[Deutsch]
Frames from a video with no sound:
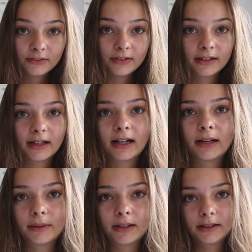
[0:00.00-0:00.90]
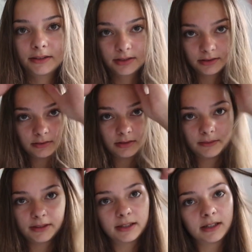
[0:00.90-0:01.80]
Wegen der Arbeit. Boah,
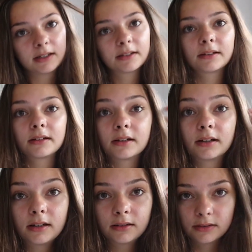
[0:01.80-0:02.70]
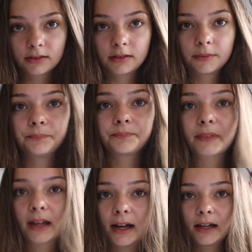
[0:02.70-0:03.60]
meine Haare sehen auch aus.
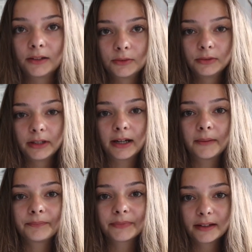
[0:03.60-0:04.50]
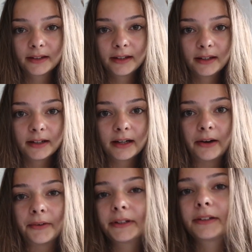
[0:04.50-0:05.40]
Halleluja.
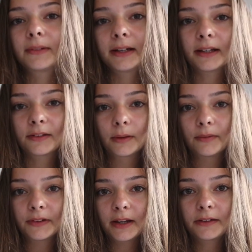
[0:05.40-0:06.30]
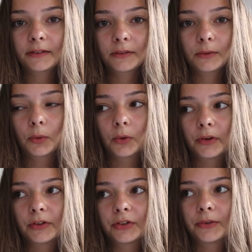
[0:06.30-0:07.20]
Genau, jetzt werde ich erstmal was essen
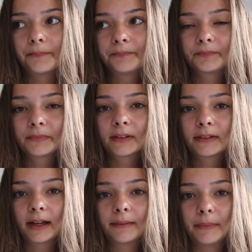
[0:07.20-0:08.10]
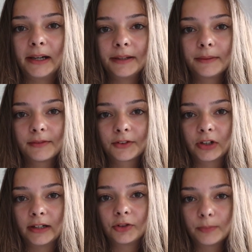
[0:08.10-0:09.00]
und dann melde ich mich
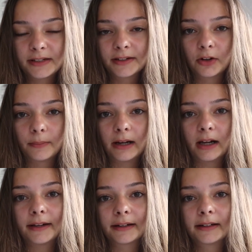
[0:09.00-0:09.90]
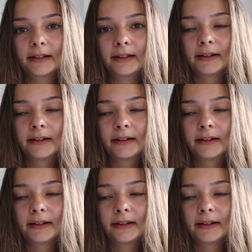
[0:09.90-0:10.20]
wahrscheinlich später nochmal. Dann